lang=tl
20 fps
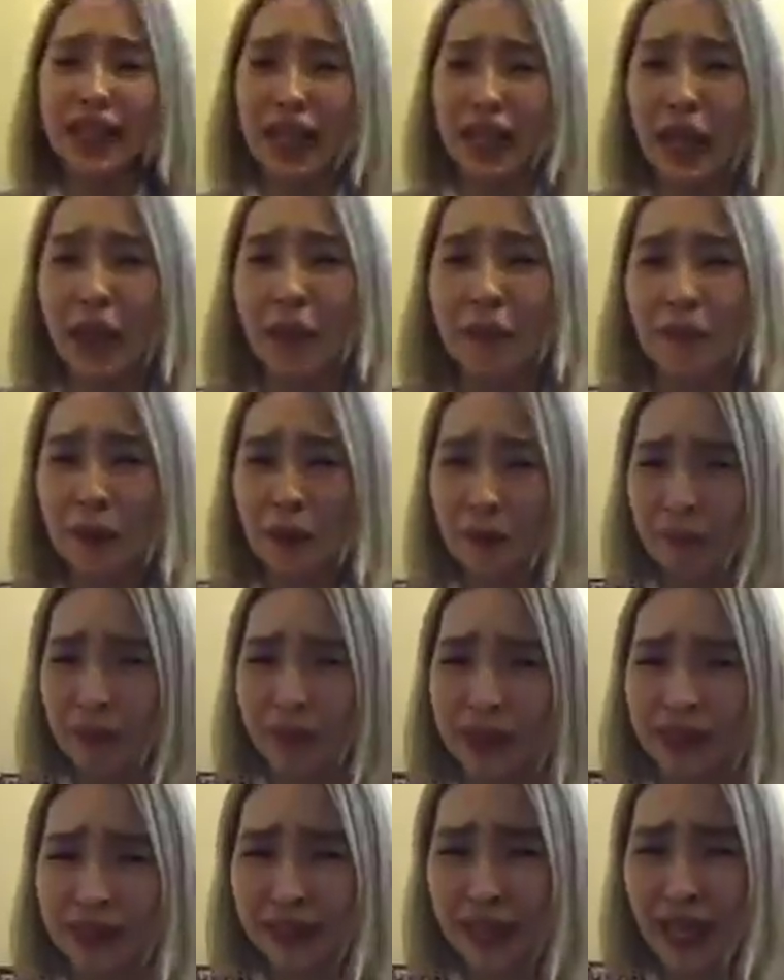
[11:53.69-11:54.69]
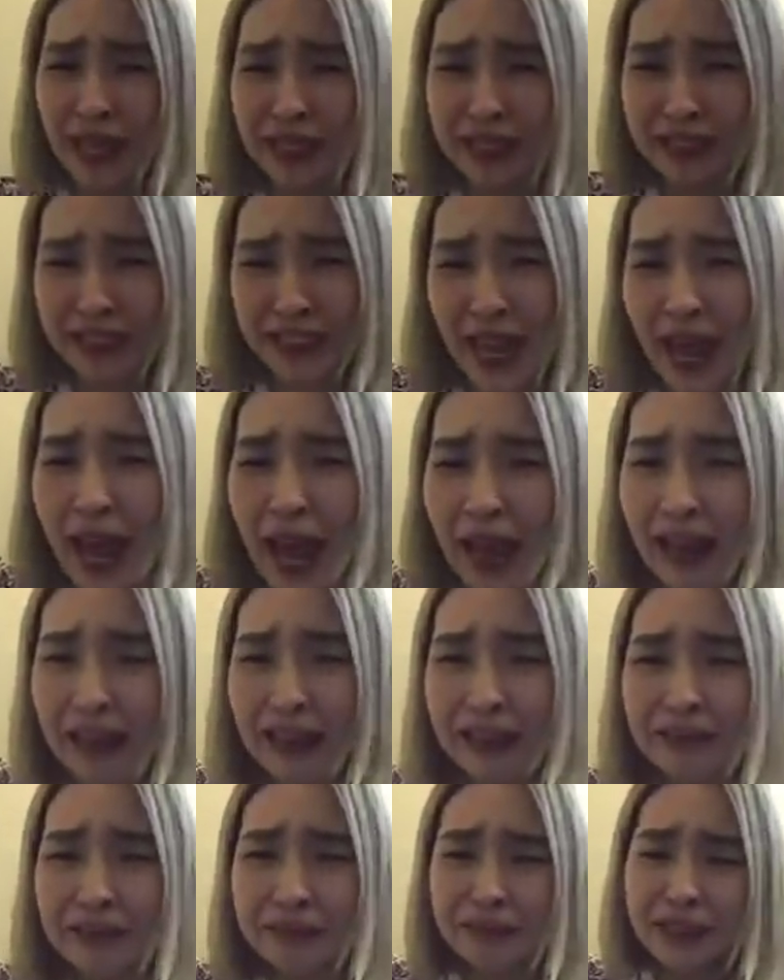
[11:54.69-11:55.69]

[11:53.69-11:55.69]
na nagpipinger siya.